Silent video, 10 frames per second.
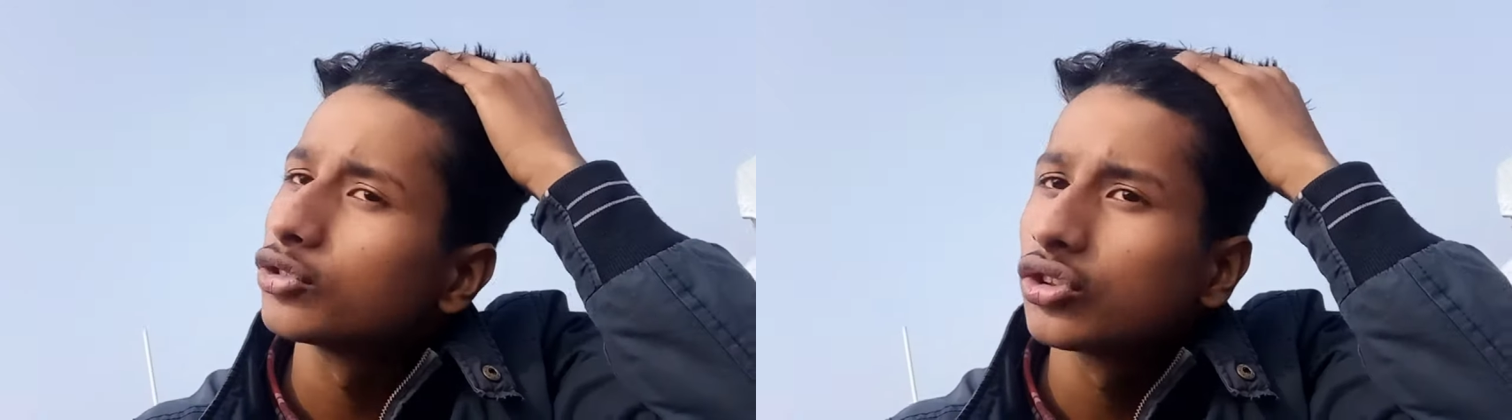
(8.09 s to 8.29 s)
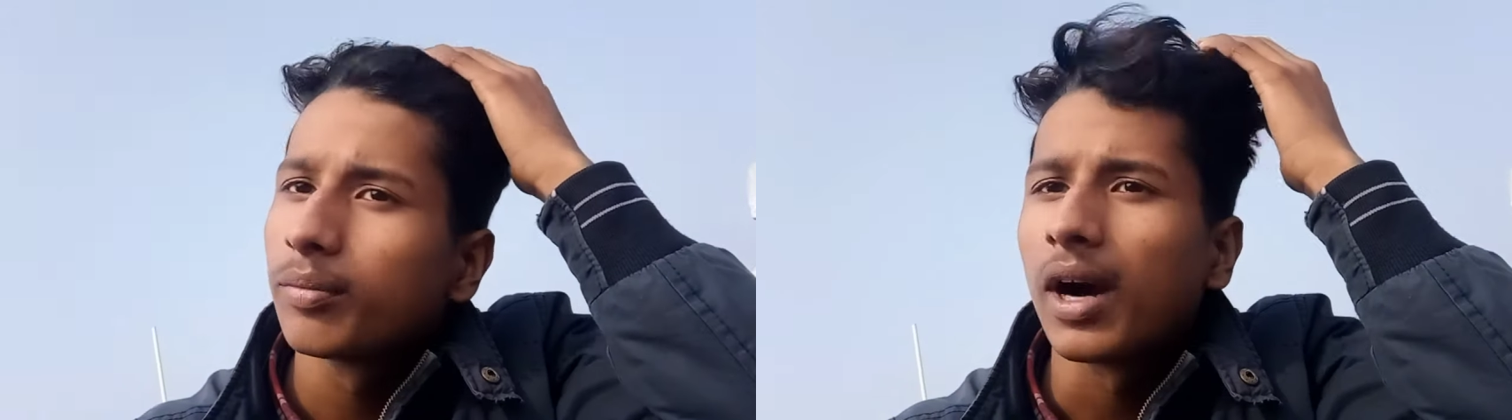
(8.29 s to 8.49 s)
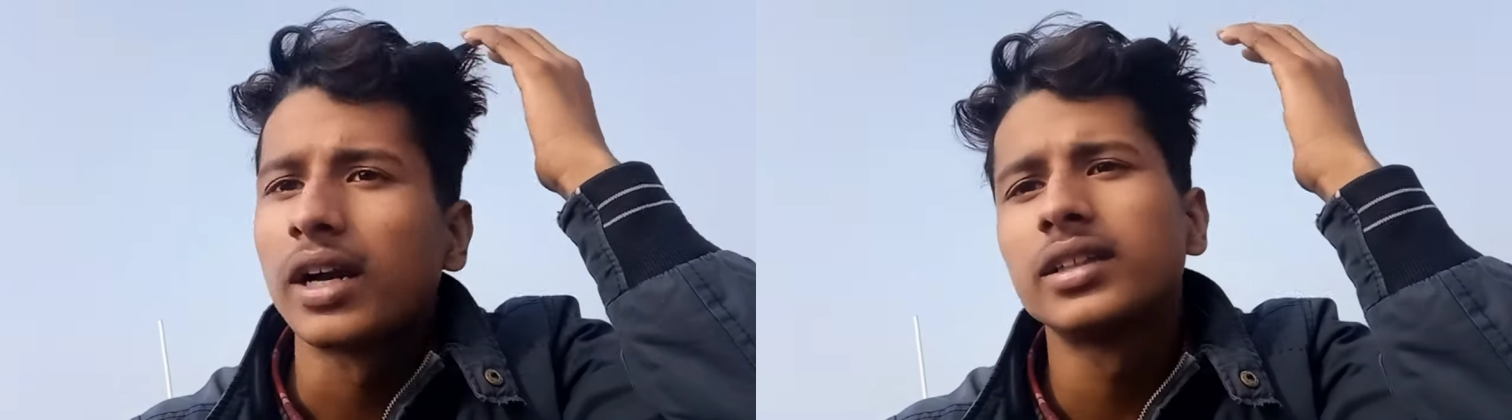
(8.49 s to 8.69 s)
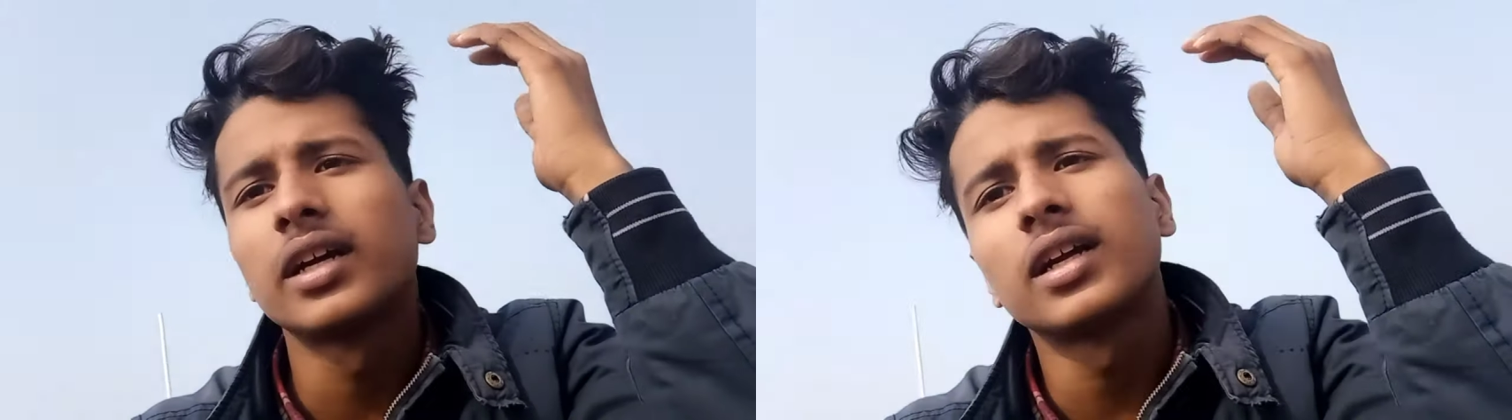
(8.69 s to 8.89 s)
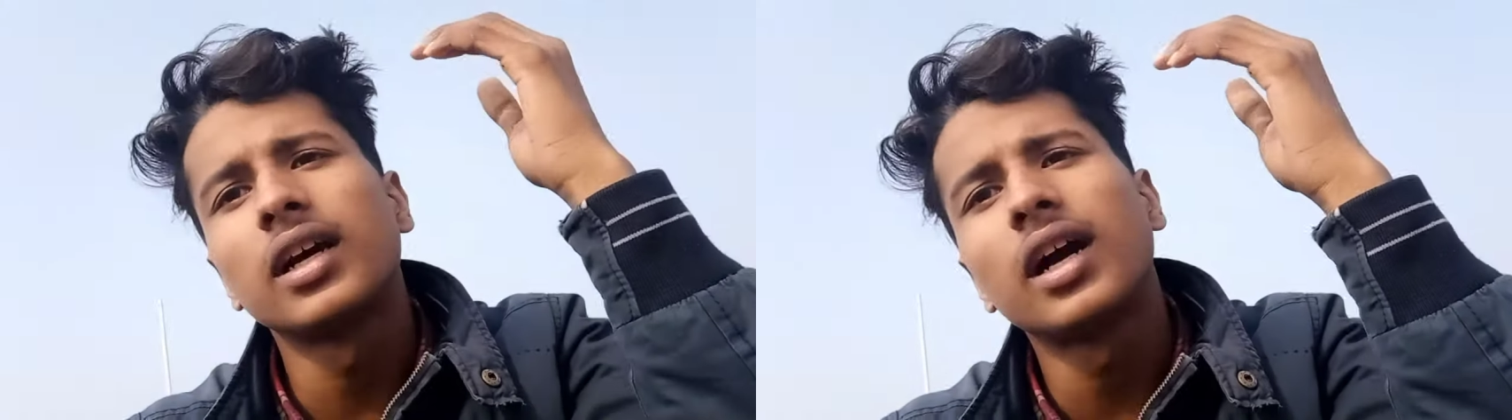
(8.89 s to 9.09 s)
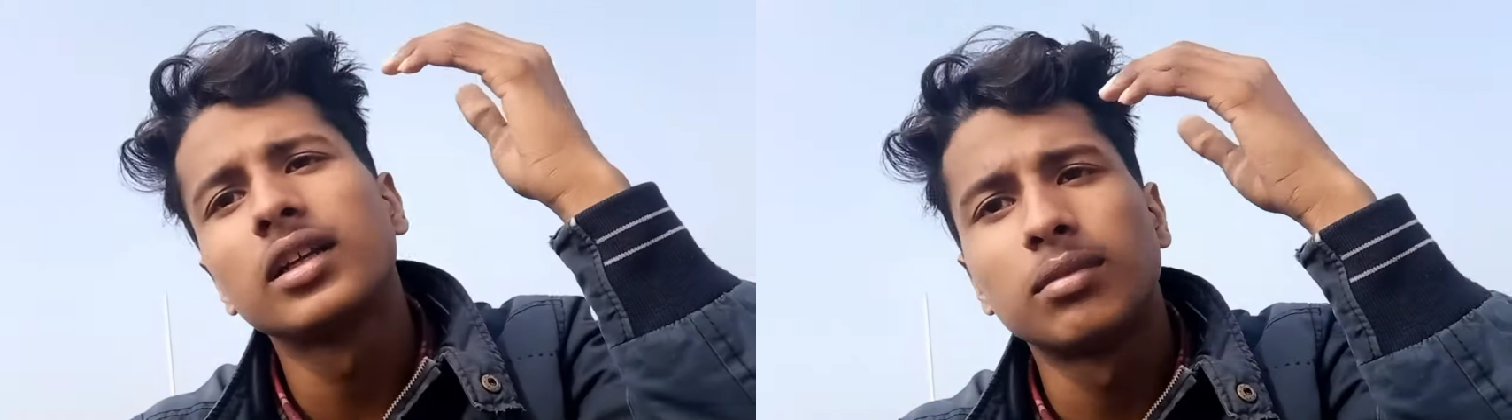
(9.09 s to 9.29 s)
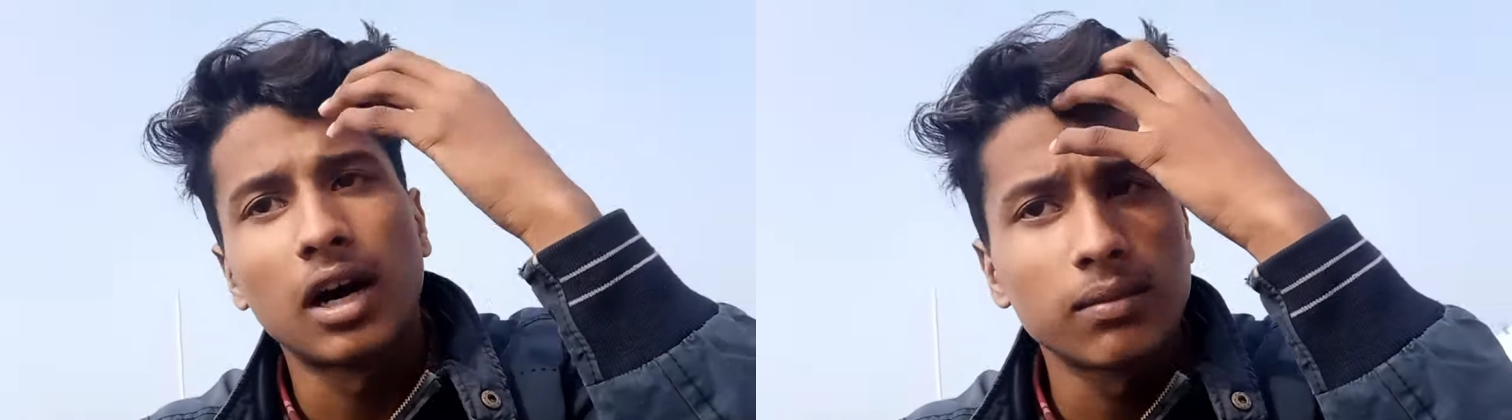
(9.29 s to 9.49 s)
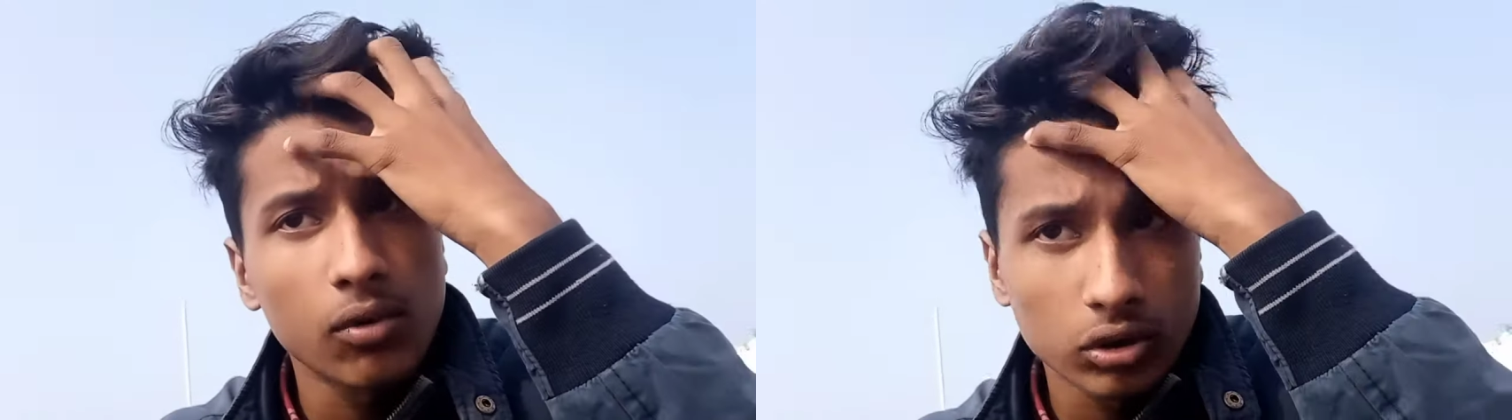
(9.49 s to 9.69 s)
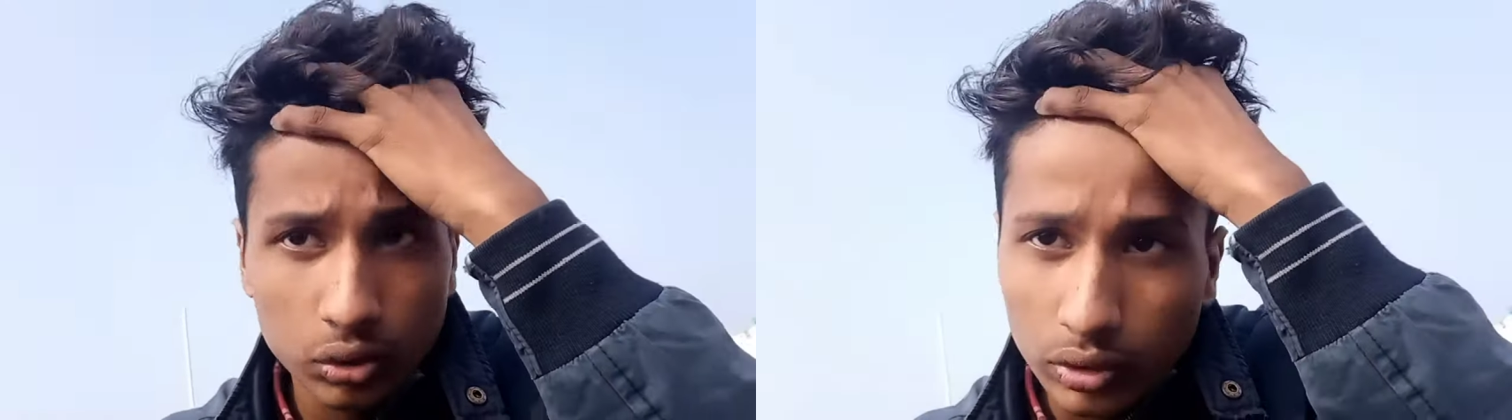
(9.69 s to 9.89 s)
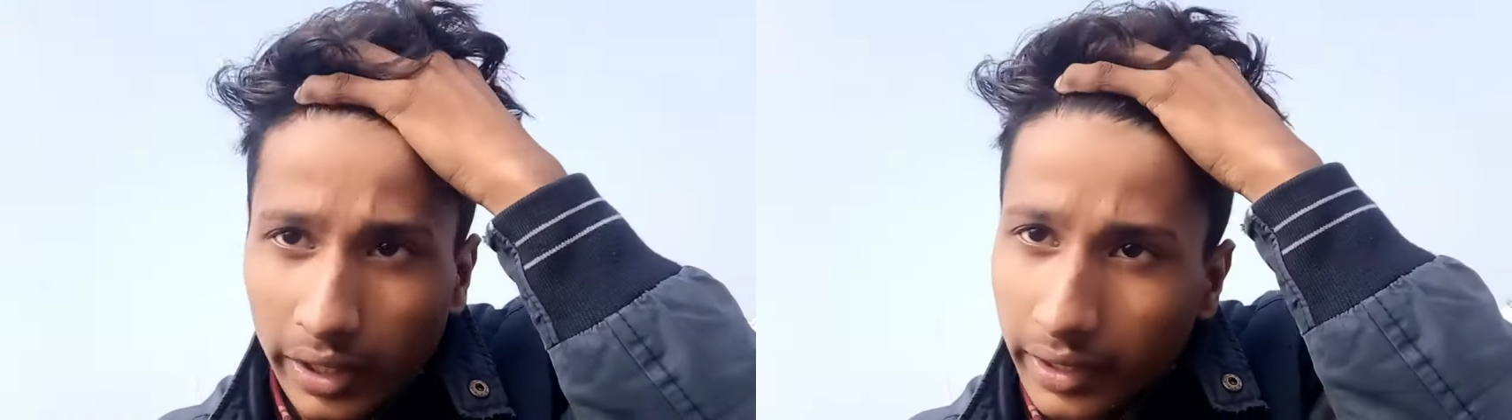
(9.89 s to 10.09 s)
मुझको बाहर जाना है आज बाहर ब्लॉग
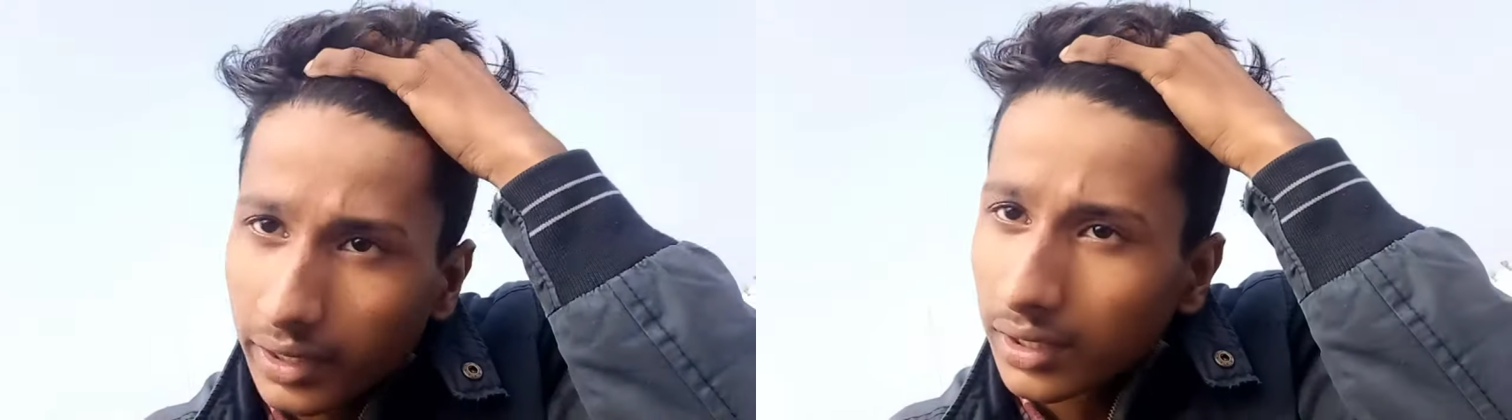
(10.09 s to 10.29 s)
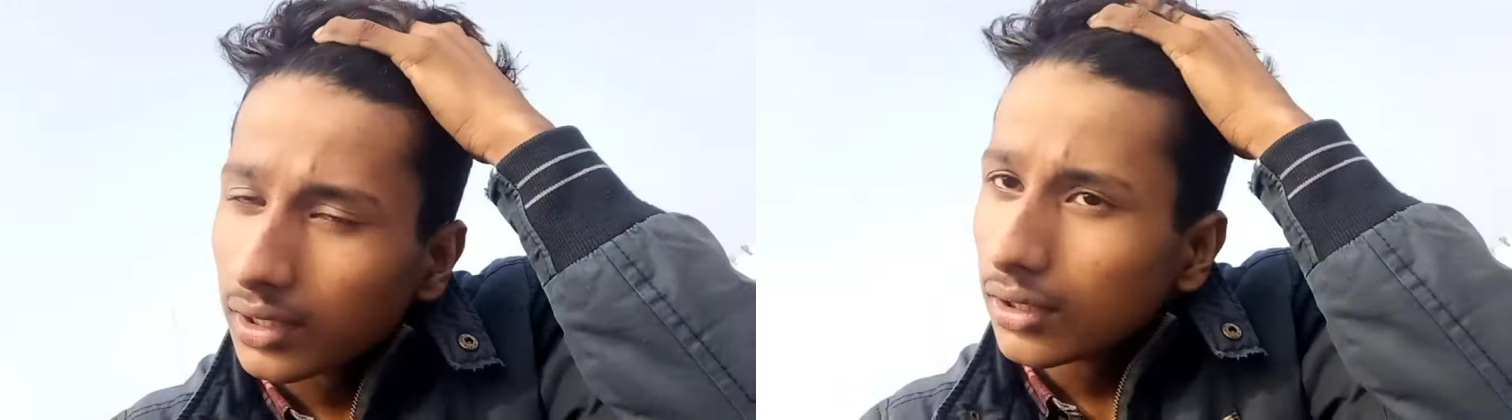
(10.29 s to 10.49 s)
शूट करेंगे